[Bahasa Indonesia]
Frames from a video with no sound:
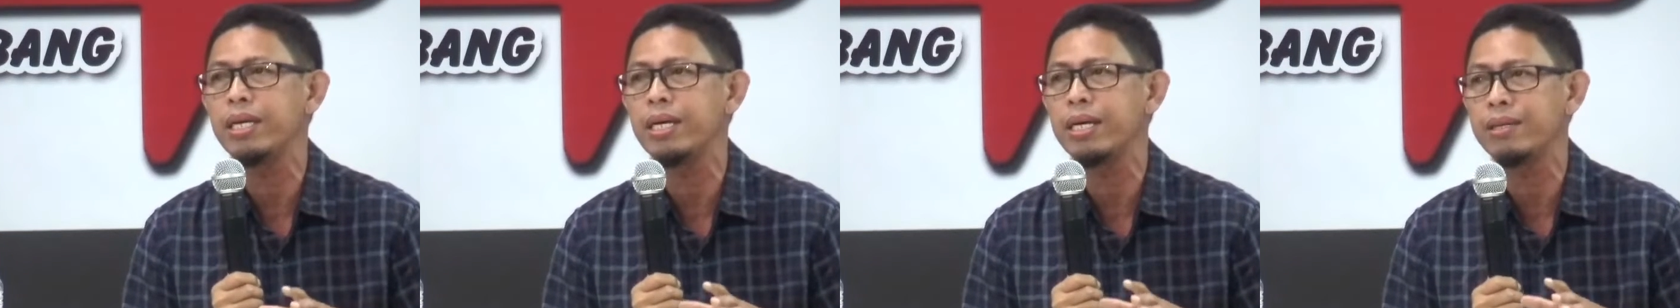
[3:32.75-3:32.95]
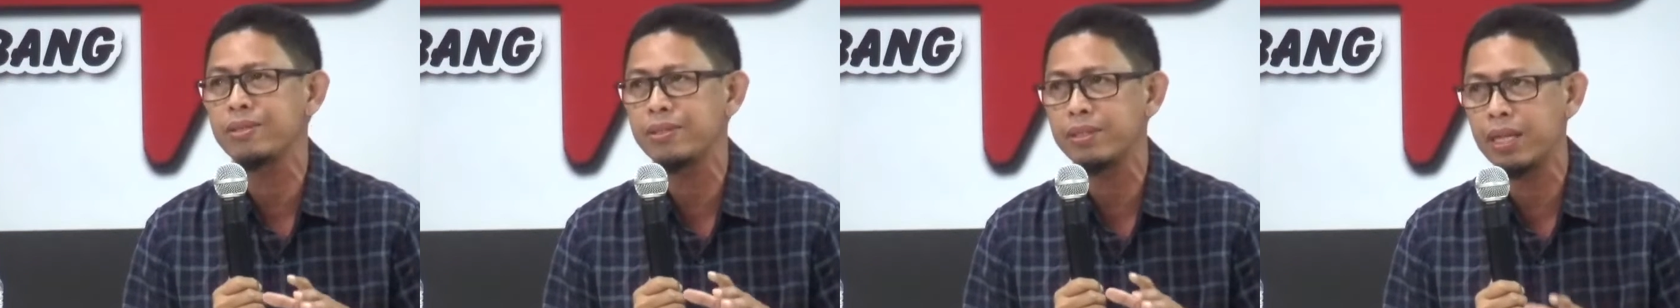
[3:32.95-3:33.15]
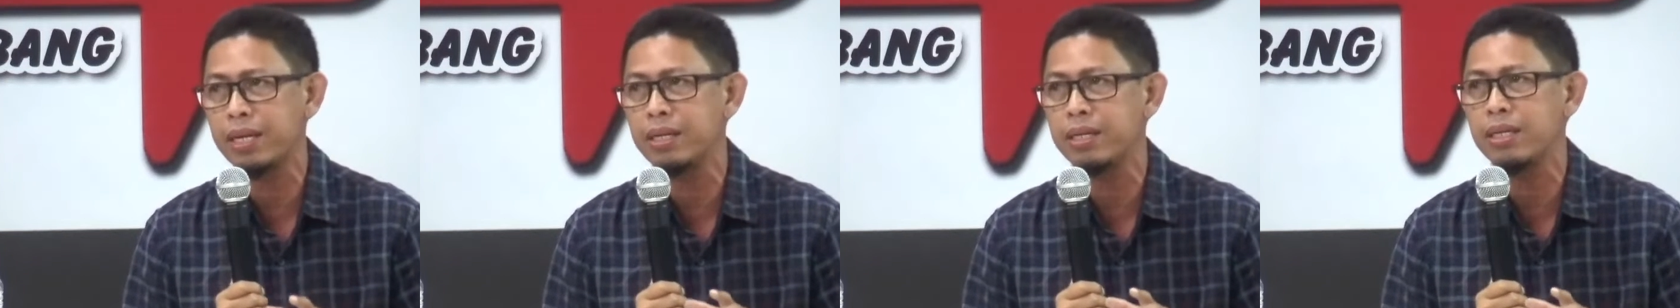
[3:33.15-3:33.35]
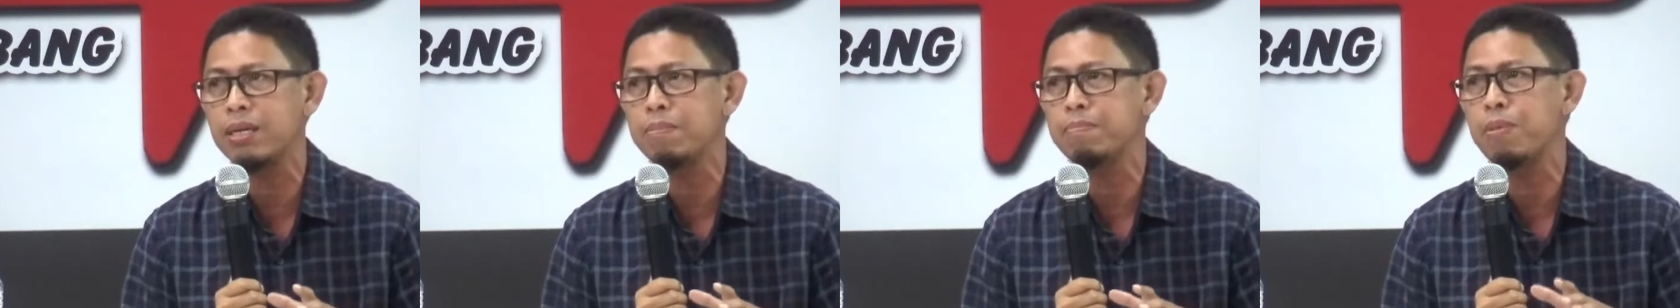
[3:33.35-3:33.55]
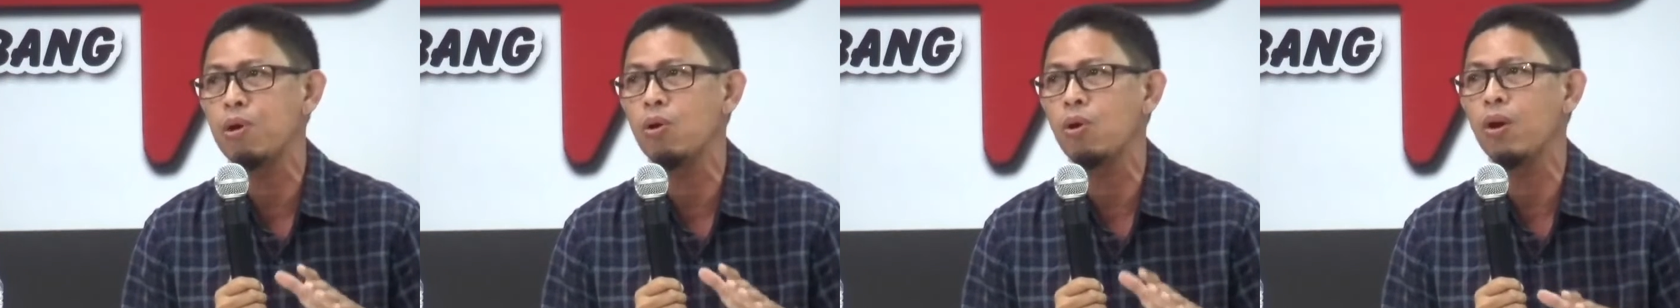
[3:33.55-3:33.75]
dengan
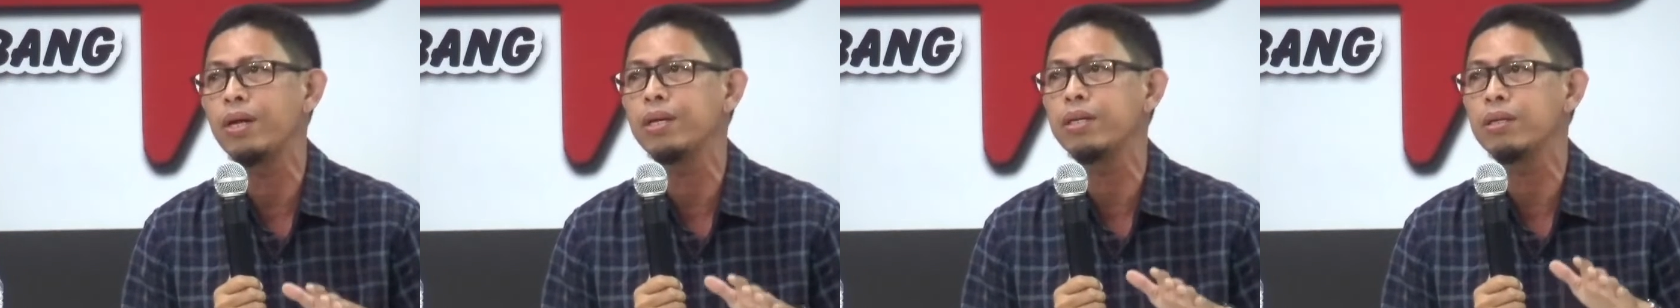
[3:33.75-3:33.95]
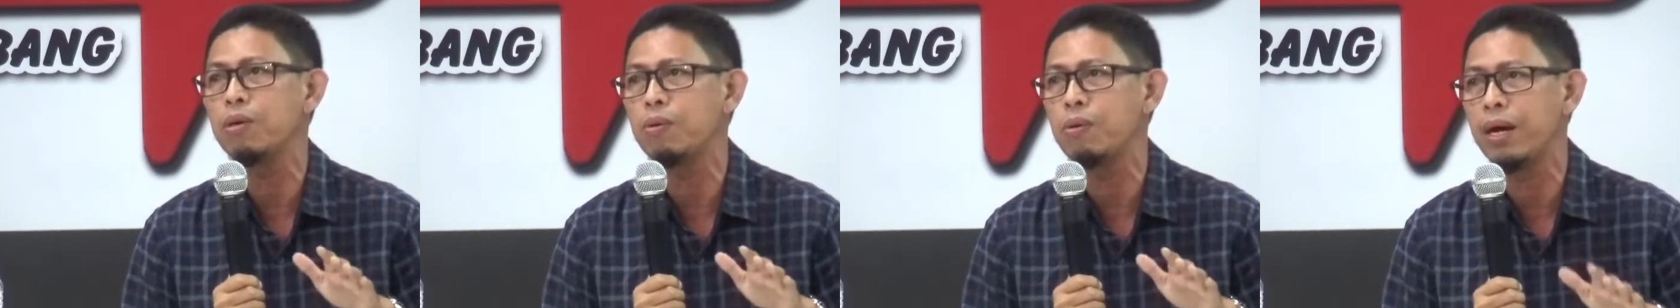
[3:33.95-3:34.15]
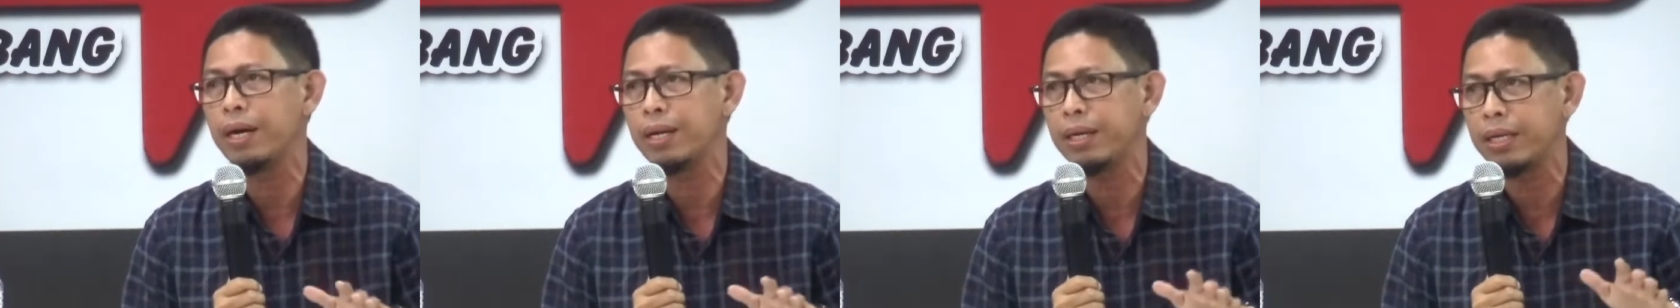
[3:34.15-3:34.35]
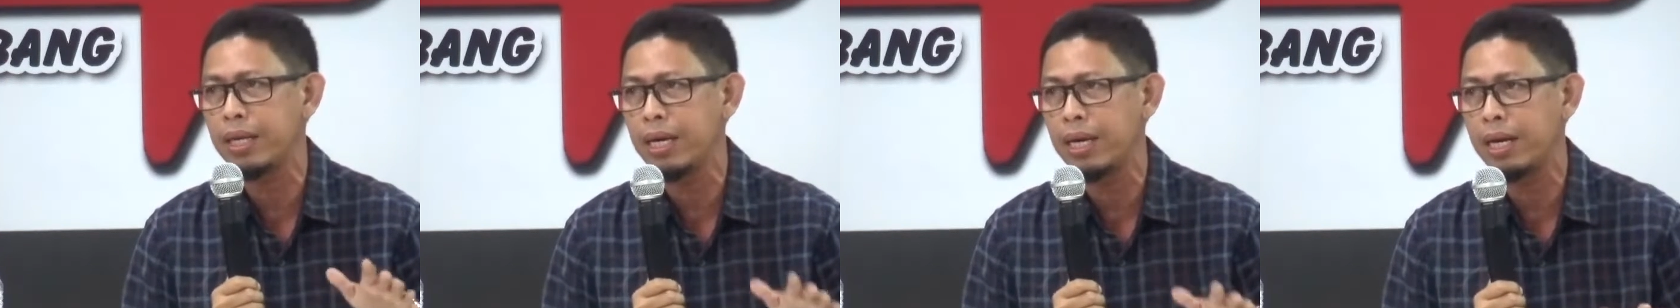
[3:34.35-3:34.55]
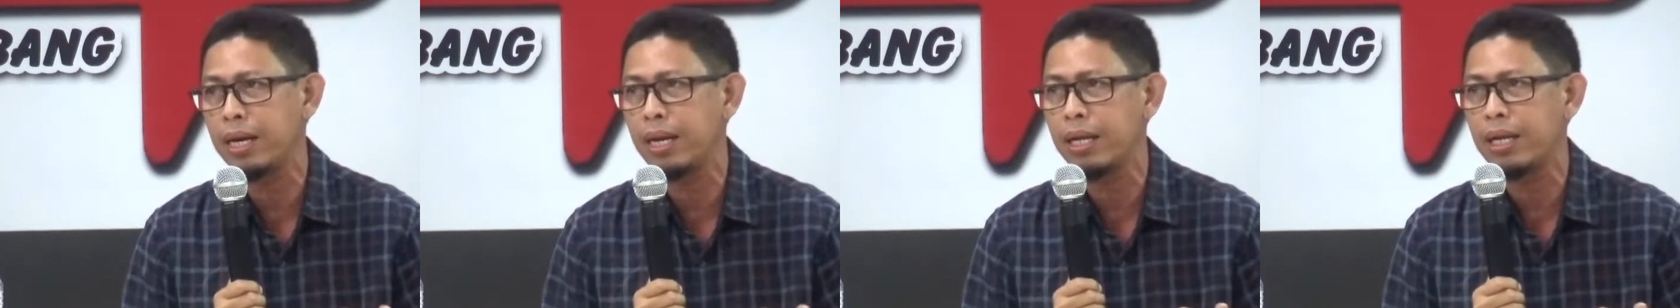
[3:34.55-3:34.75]
standar pengelolaan keuangan
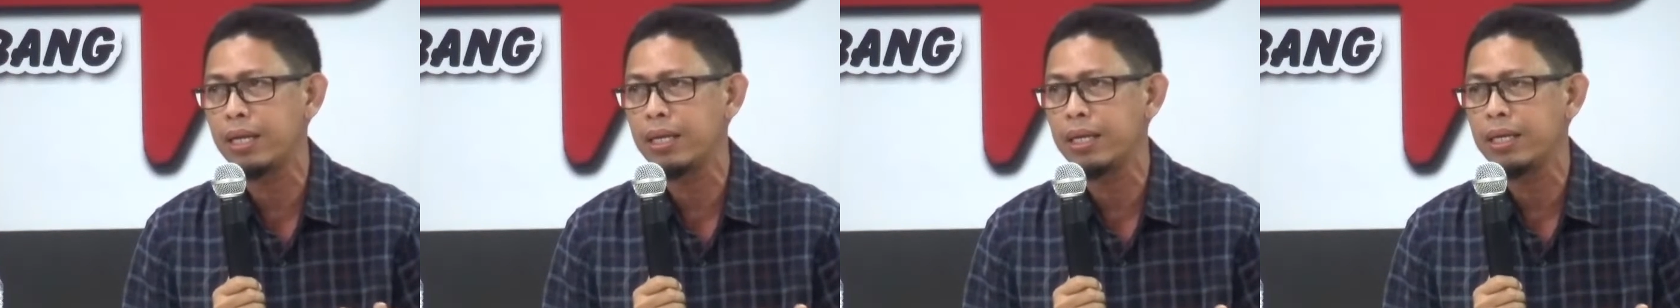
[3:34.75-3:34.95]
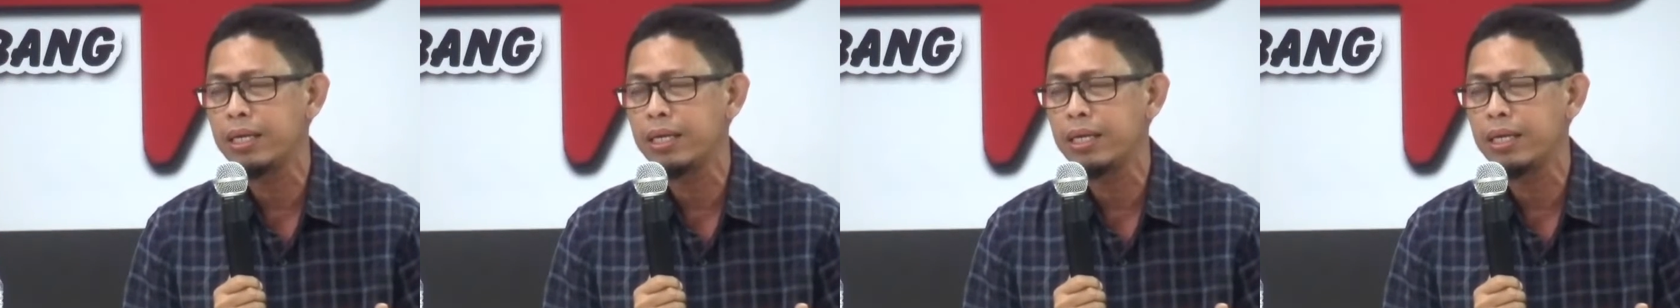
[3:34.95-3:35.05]
negara